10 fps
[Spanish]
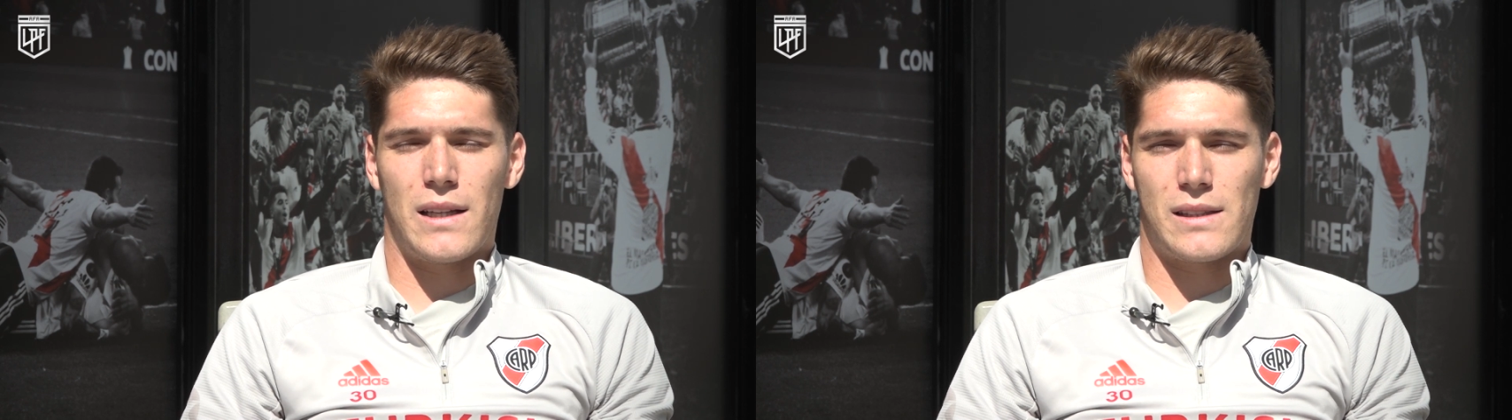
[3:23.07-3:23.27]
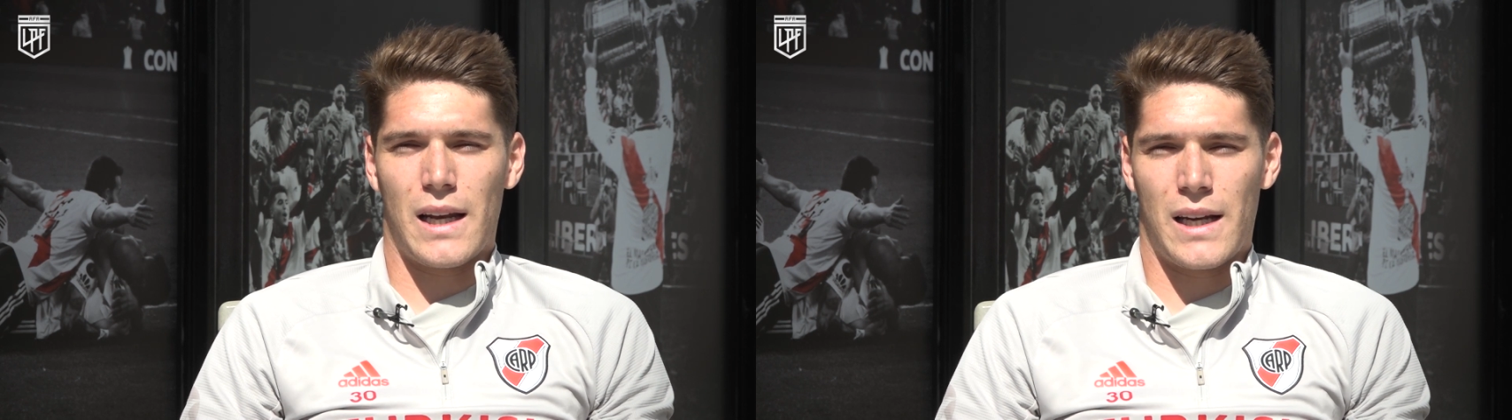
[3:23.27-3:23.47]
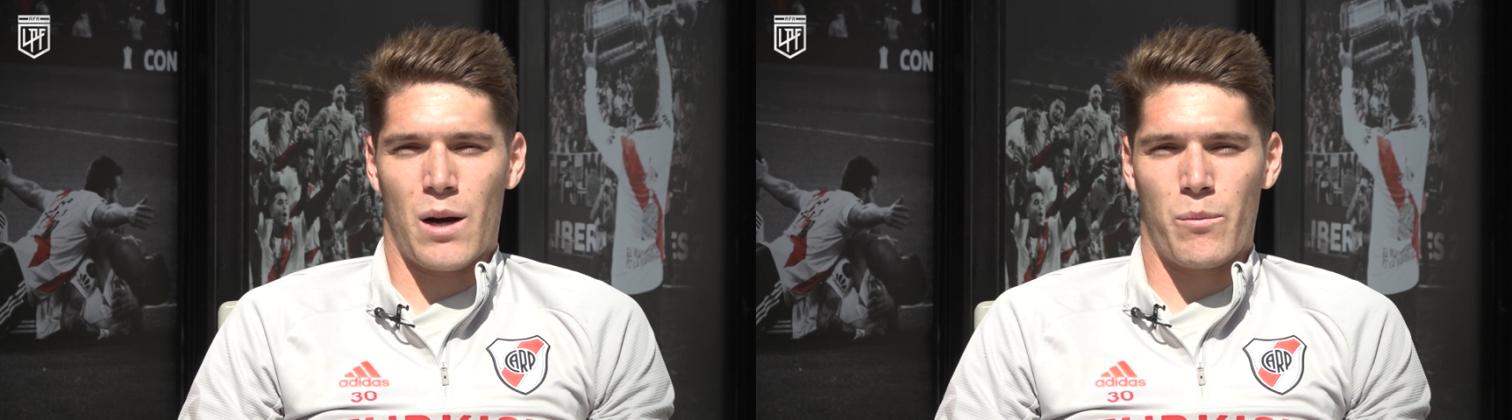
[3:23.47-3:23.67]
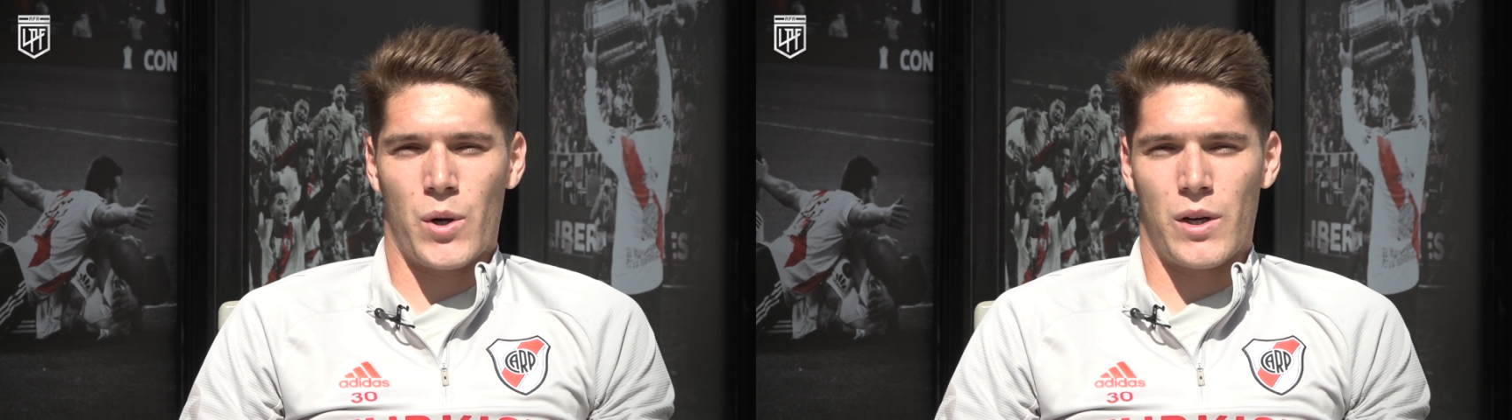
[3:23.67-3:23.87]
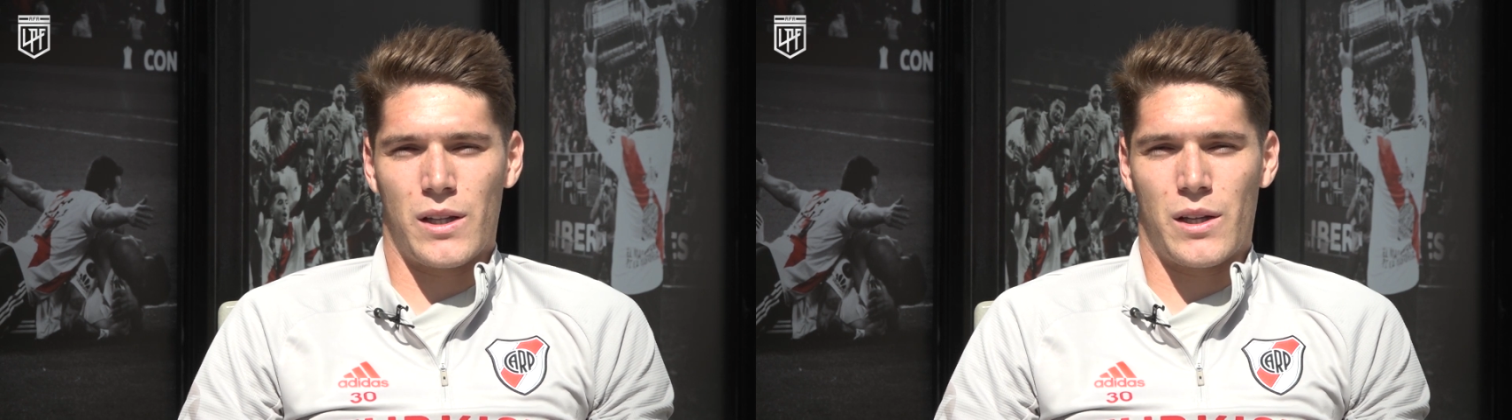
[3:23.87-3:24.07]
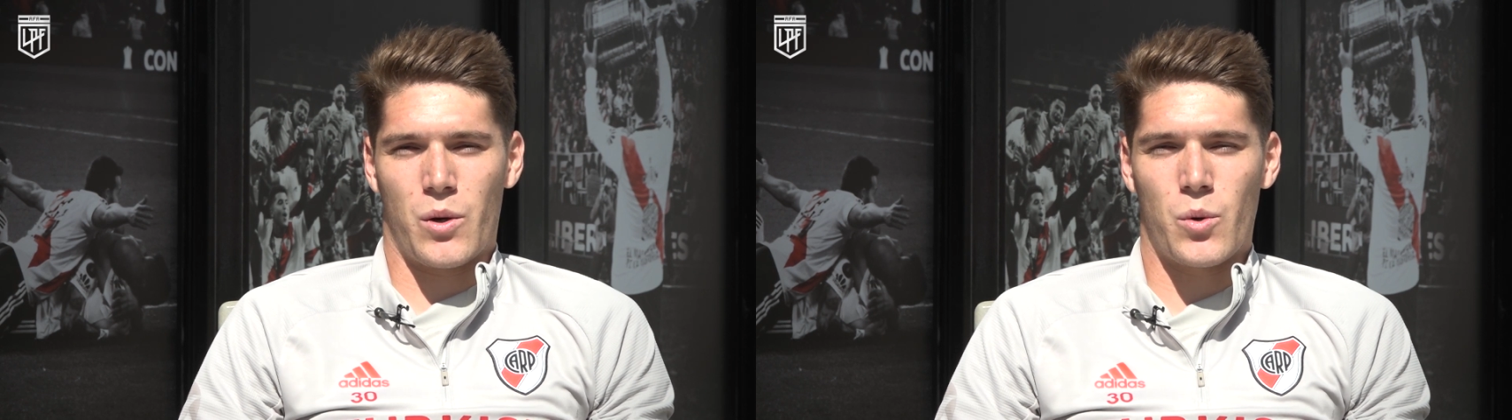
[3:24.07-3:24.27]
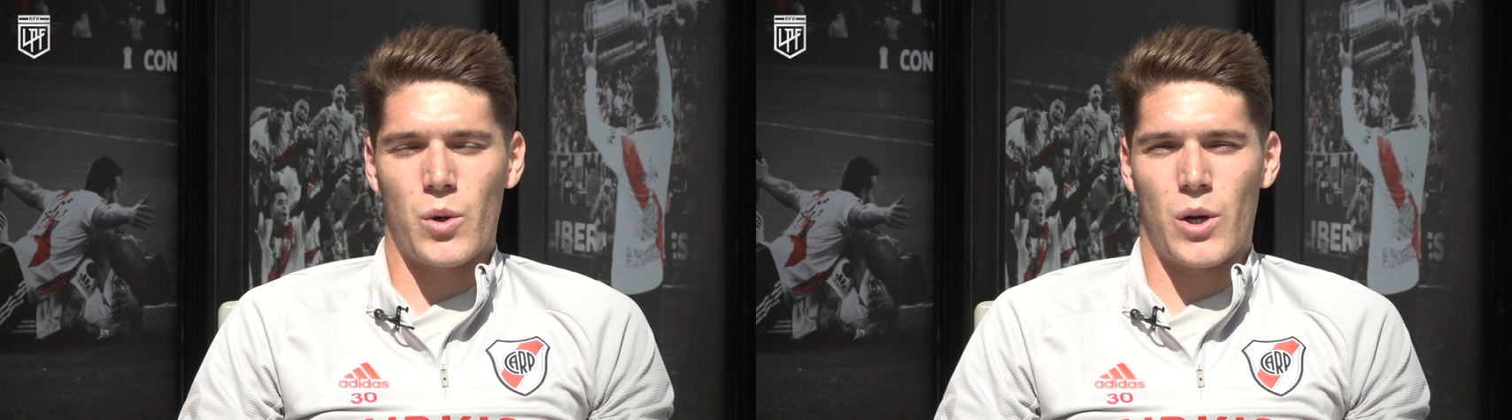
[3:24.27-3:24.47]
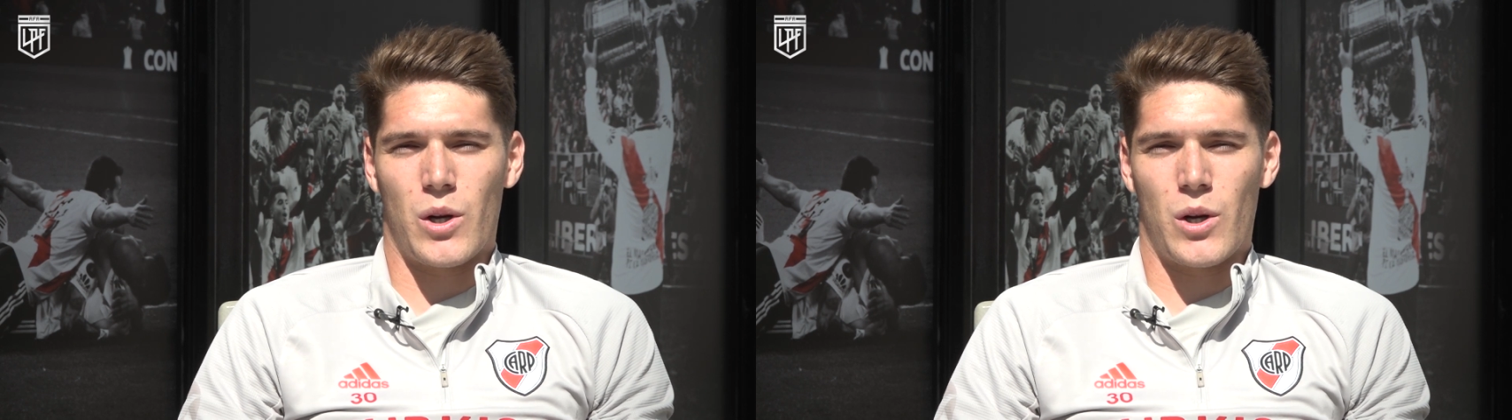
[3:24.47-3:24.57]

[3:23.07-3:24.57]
de salir campeón con este escudo,